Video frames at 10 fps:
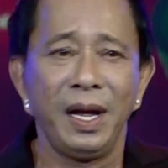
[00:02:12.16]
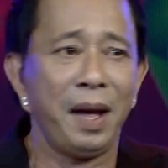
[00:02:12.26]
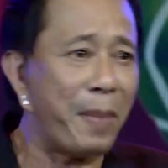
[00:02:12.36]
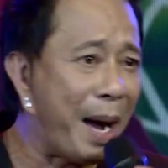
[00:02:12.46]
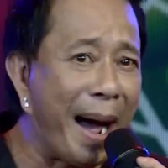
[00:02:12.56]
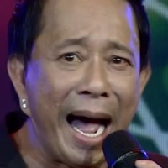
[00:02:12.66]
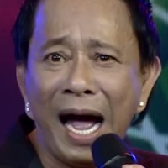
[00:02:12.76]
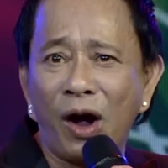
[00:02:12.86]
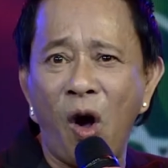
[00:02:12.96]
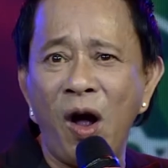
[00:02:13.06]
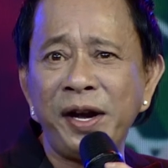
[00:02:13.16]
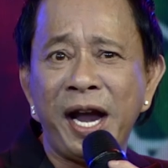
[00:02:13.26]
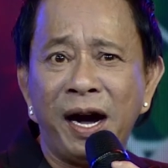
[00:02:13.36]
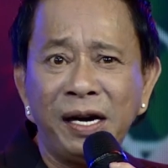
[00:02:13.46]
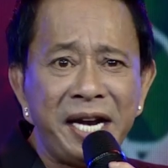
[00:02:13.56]
mà bà con
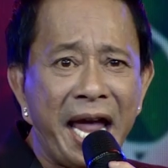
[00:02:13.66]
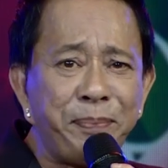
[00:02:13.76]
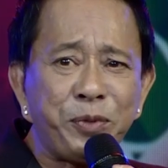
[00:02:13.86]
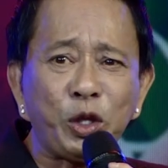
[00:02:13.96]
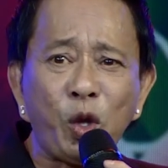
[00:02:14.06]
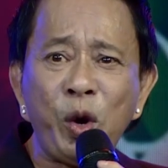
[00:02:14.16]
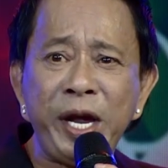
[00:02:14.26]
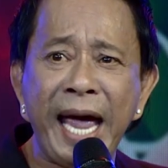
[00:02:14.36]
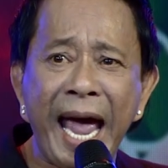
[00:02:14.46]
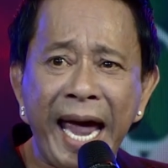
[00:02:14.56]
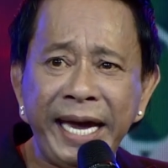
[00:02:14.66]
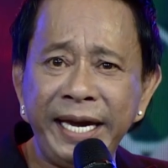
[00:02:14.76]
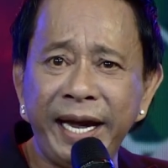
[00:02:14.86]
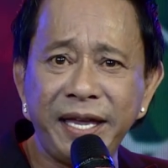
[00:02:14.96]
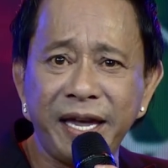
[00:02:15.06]
nở ghép cho tôi
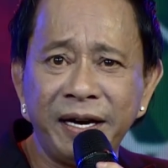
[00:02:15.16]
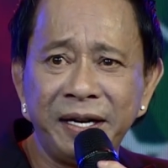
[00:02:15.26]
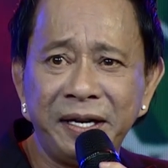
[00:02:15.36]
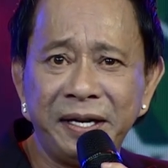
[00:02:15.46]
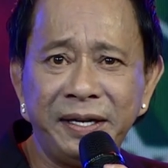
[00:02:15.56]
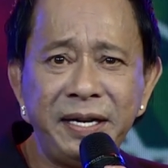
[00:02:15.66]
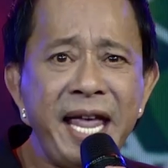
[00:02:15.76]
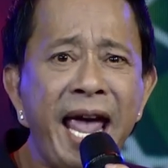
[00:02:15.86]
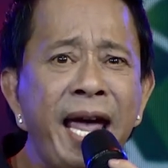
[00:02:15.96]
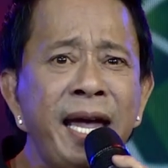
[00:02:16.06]
hai cái chữ dê